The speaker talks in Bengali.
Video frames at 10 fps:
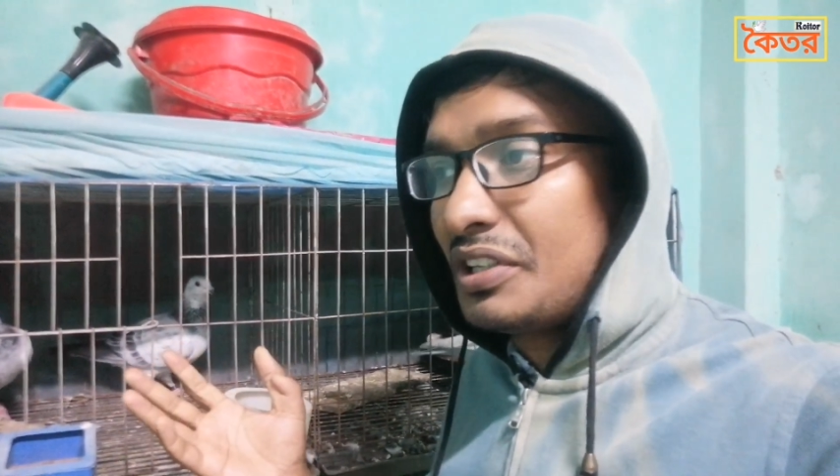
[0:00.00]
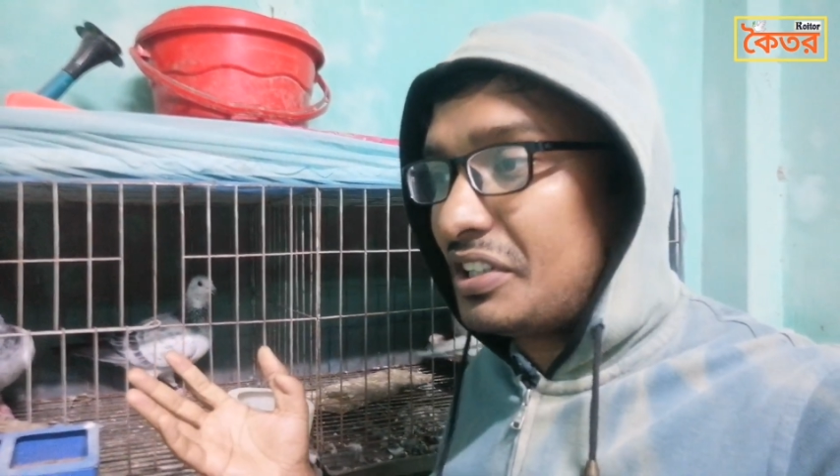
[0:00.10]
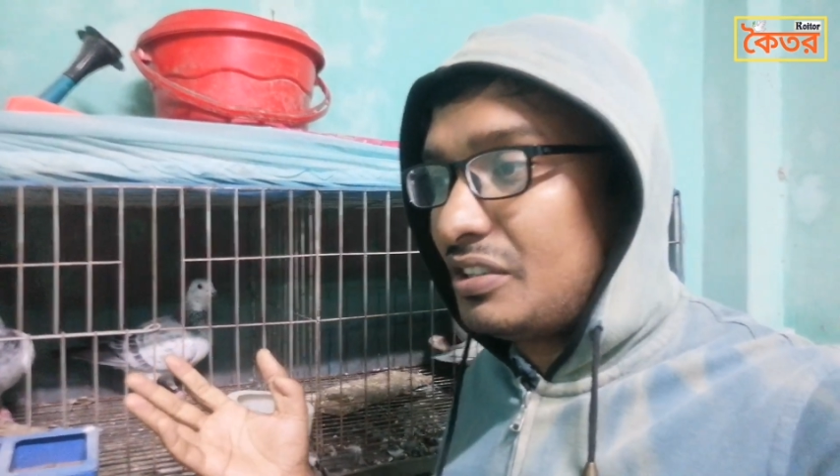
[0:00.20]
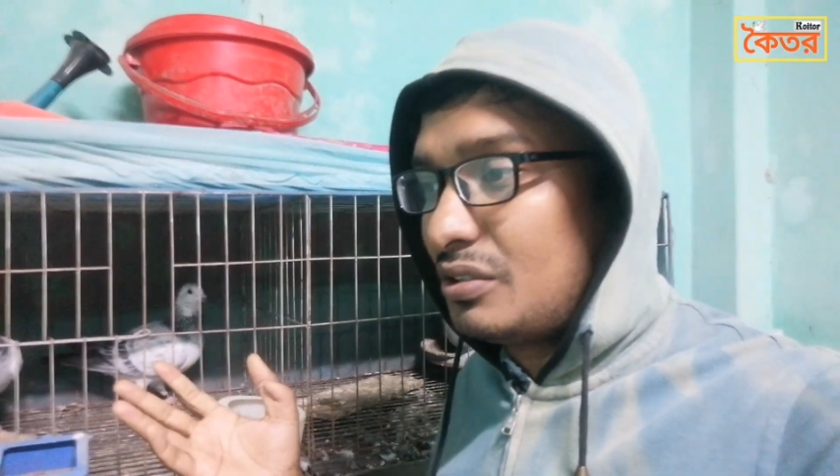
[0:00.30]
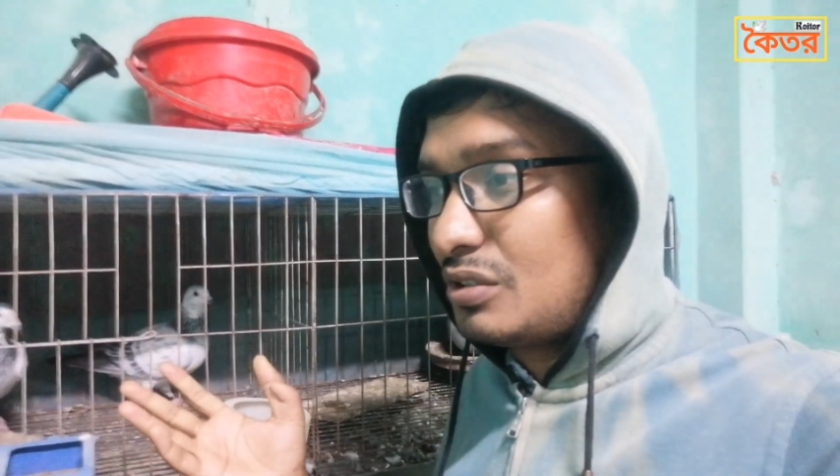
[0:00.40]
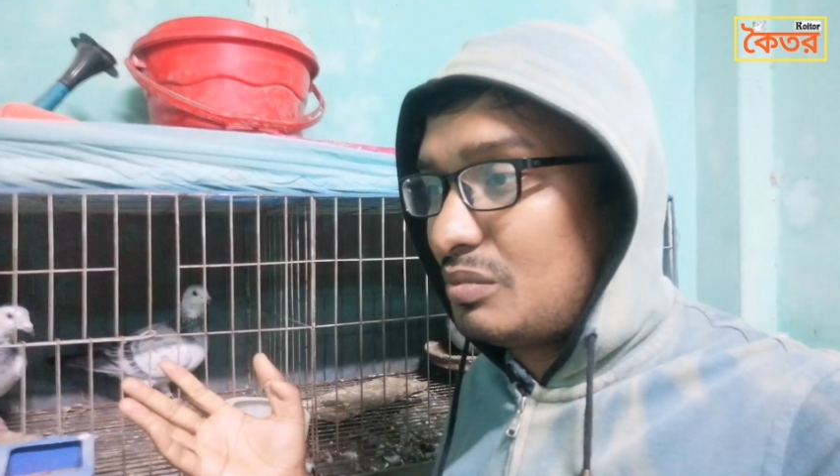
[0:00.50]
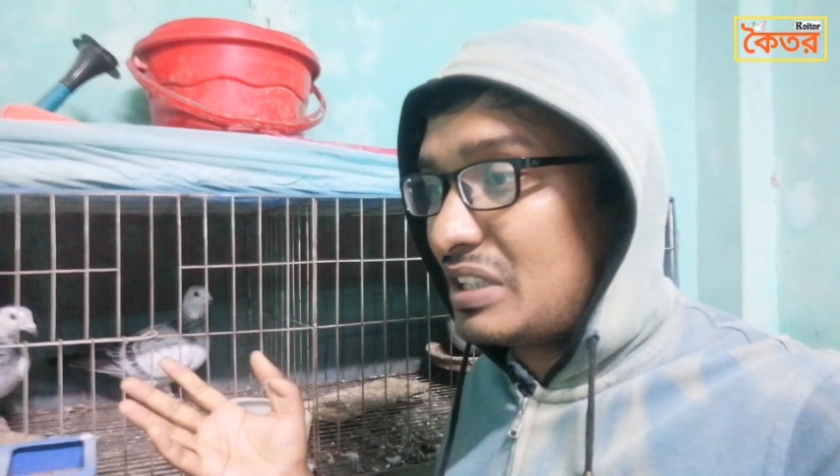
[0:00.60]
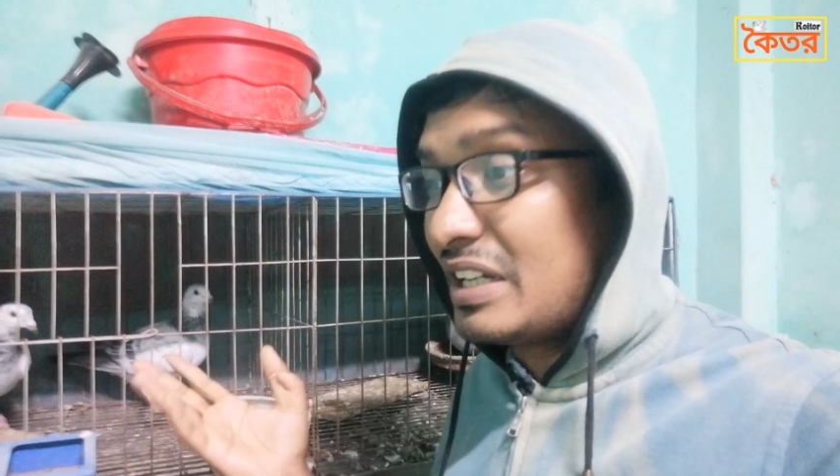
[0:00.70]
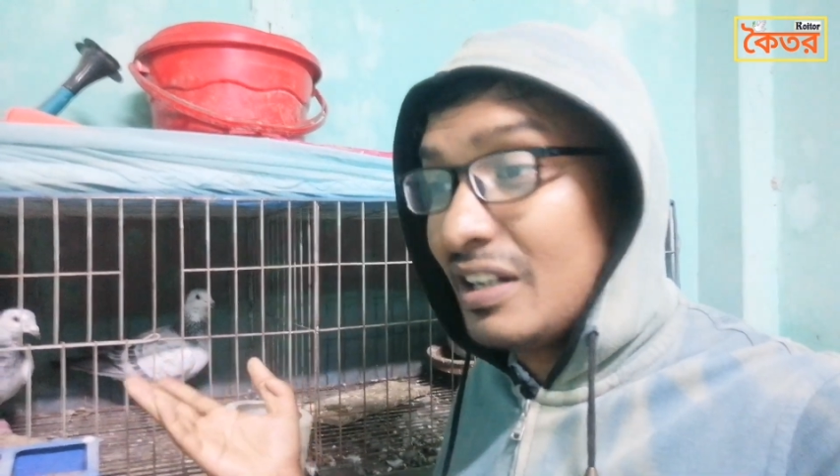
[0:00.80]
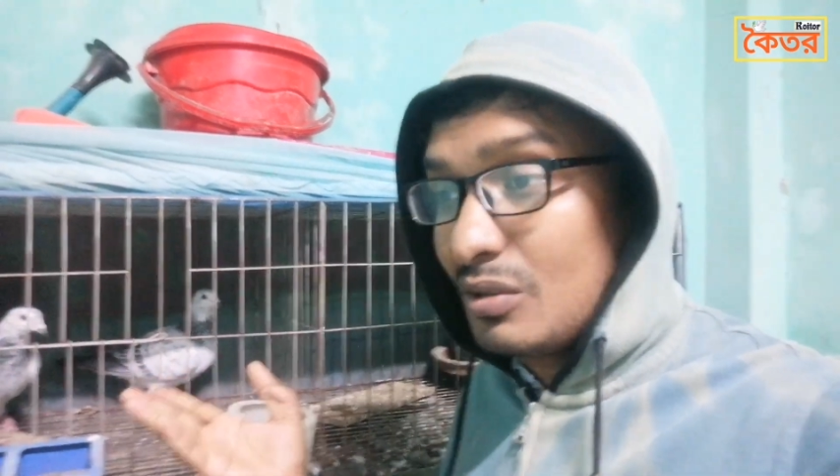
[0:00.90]
অনেকেই হয়তো বা
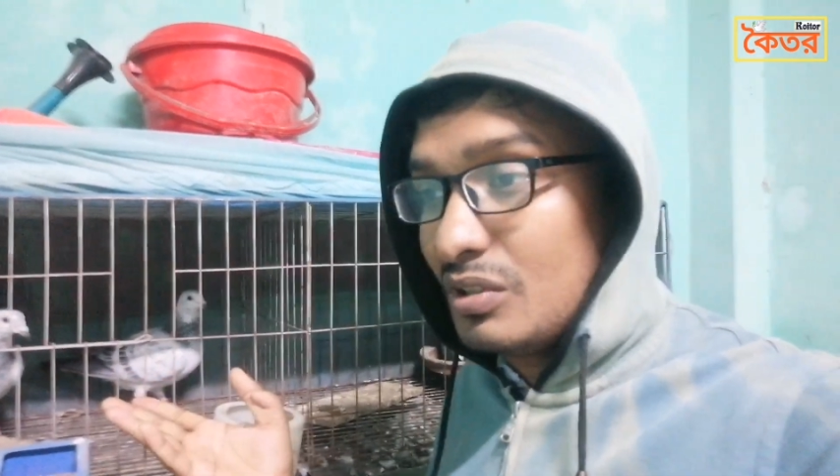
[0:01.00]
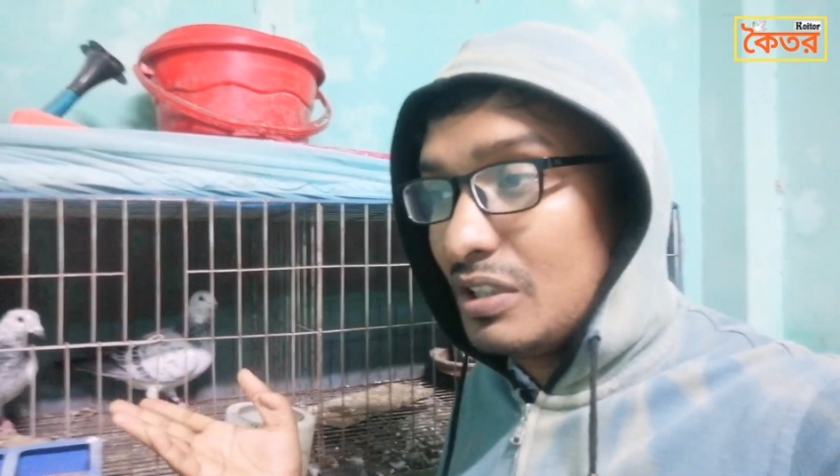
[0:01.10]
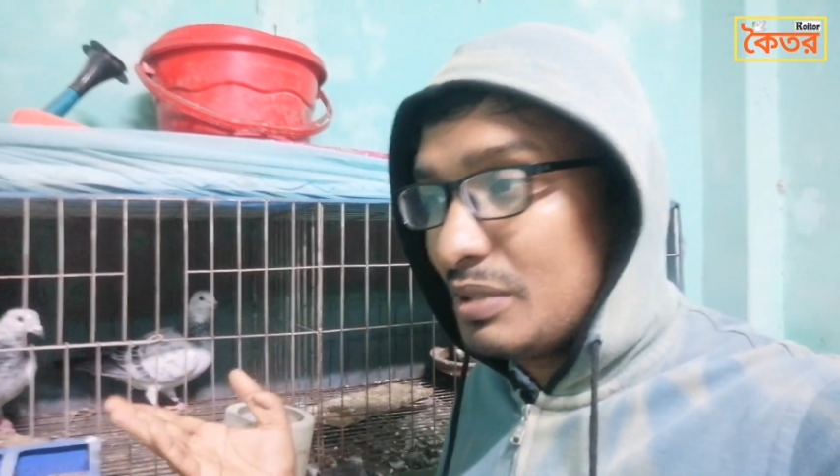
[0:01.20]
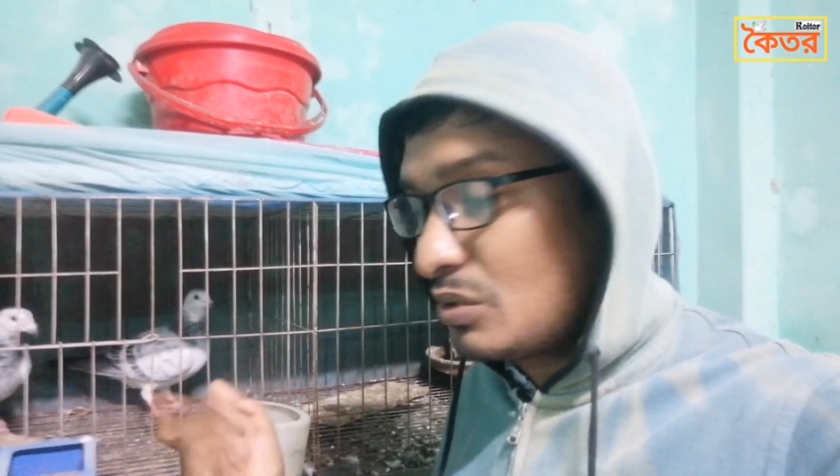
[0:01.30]
খেয়াল করি না বা